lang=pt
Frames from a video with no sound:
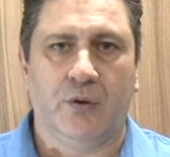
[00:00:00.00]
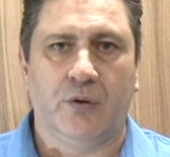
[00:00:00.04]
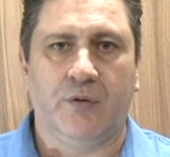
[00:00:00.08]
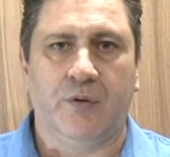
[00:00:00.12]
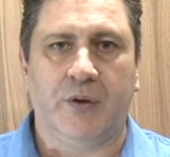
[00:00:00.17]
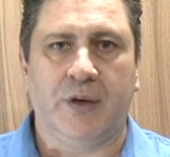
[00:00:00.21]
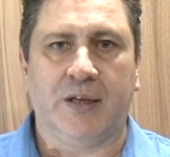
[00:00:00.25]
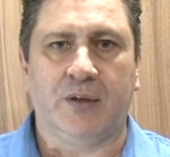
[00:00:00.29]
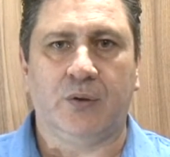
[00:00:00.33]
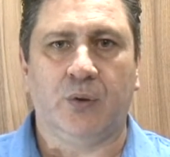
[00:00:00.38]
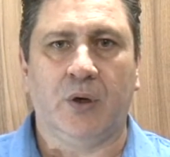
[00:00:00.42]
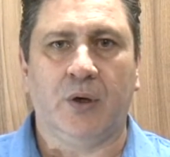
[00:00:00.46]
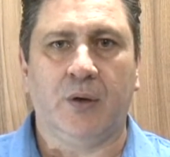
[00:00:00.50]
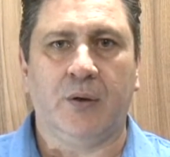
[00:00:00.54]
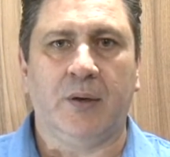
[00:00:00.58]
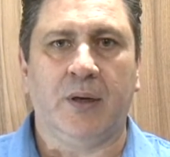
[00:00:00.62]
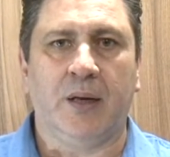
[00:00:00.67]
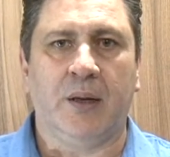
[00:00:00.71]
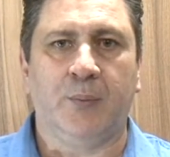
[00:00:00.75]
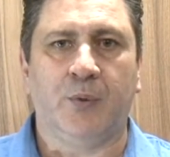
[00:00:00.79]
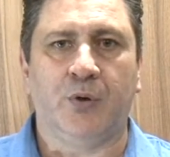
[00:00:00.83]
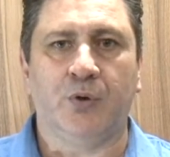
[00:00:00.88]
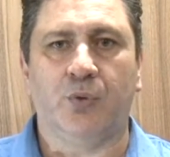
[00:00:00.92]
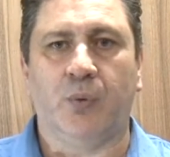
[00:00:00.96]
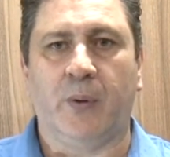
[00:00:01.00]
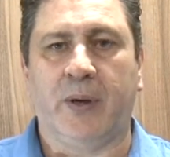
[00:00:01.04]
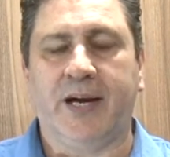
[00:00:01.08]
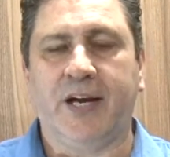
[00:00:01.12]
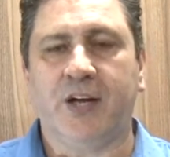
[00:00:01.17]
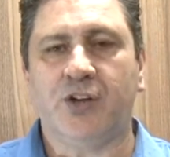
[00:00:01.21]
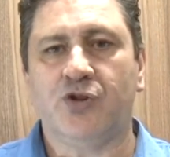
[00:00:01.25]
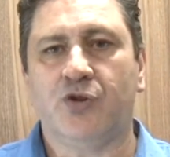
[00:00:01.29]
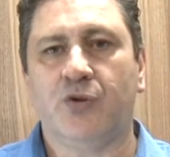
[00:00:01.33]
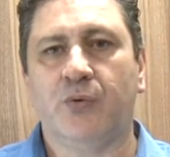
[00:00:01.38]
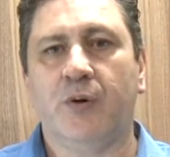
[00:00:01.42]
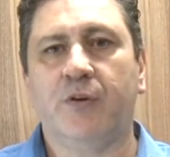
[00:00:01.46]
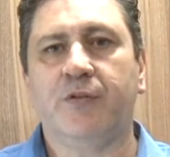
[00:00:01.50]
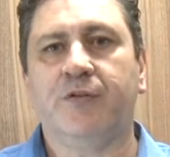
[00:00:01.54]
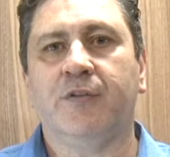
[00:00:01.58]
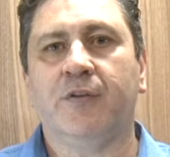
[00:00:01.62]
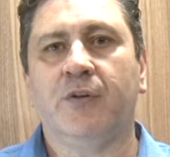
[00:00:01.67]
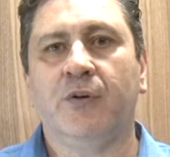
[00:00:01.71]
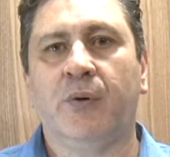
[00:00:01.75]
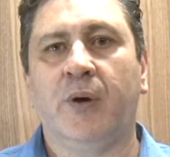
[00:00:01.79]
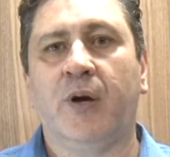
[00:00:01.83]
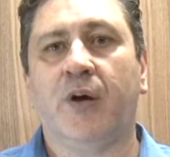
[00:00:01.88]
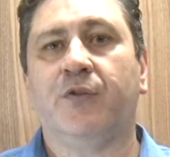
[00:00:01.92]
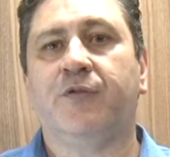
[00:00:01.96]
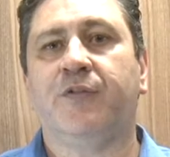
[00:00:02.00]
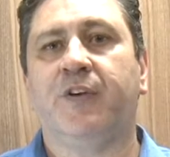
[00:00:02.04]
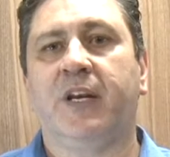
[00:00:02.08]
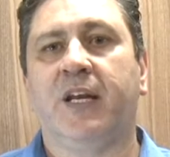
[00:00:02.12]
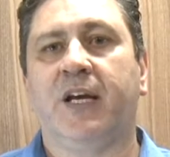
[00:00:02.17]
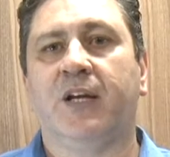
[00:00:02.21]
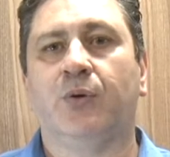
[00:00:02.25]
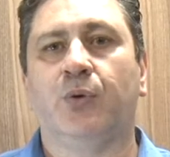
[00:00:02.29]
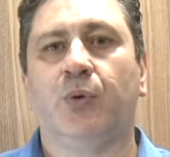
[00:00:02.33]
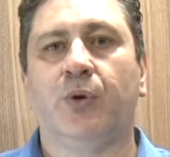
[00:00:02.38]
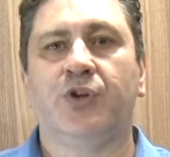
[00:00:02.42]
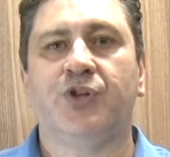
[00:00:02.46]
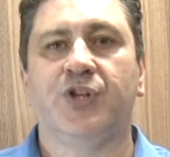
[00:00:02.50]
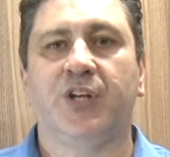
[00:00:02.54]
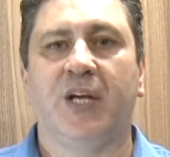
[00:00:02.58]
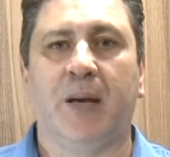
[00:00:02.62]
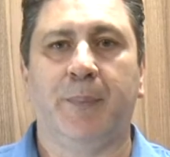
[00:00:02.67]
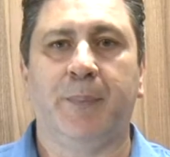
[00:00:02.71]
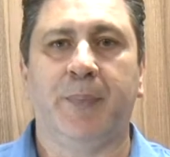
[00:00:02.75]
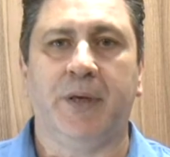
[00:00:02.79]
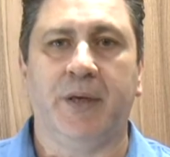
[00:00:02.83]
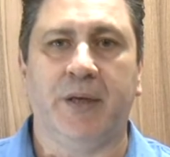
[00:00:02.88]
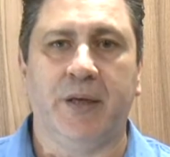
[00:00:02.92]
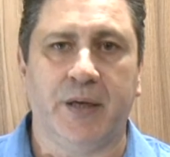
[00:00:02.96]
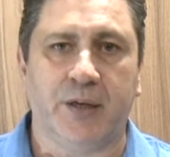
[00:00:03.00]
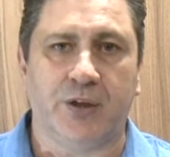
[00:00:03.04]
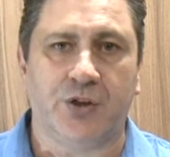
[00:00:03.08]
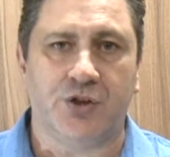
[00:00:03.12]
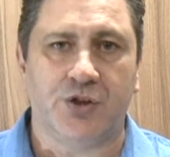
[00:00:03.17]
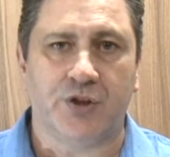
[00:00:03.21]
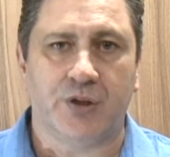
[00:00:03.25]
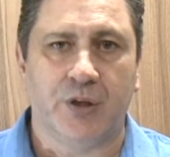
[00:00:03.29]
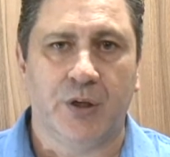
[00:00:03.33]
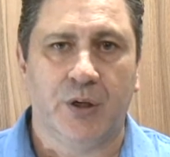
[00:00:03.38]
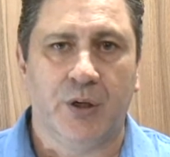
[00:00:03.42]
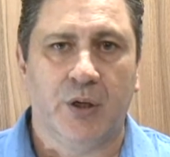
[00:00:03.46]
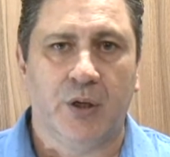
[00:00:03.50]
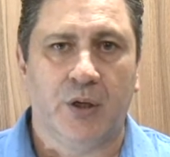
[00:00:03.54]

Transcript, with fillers: O vereador Lemão Duarte não, não é um vereador de gabinete,